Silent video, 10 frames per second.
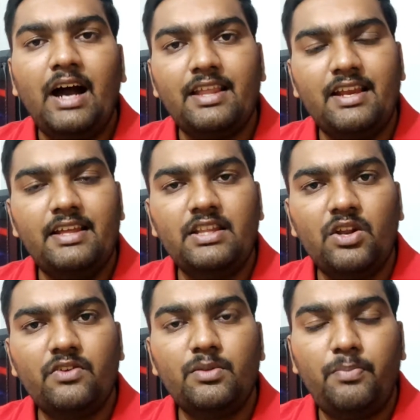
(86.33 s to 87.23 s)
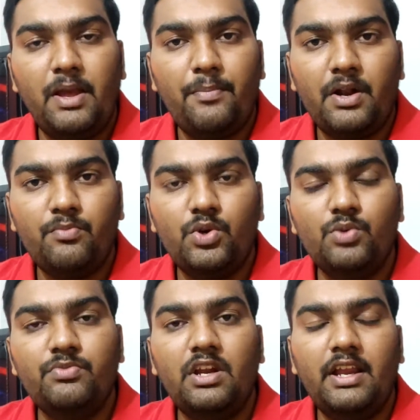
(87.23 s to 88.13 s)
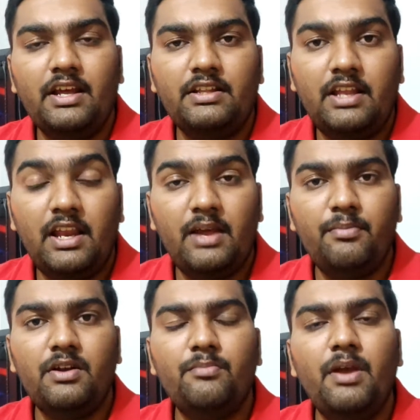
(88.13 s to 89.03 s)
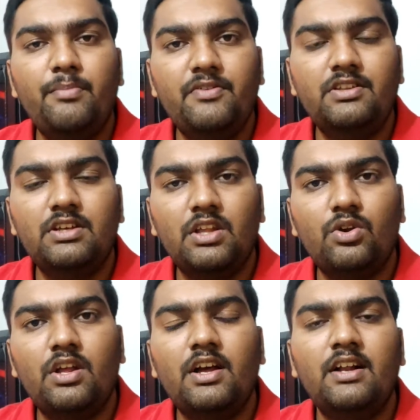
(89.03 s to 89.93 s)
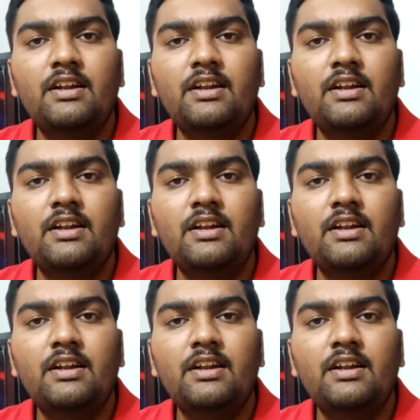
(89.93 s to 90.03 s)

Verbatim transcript: அதில் எந்த அளவுக்கு வந்து ப்ளே பண்ண முடியும்னு எனக்கு தெரியல பட் மேபி வந்து அதோட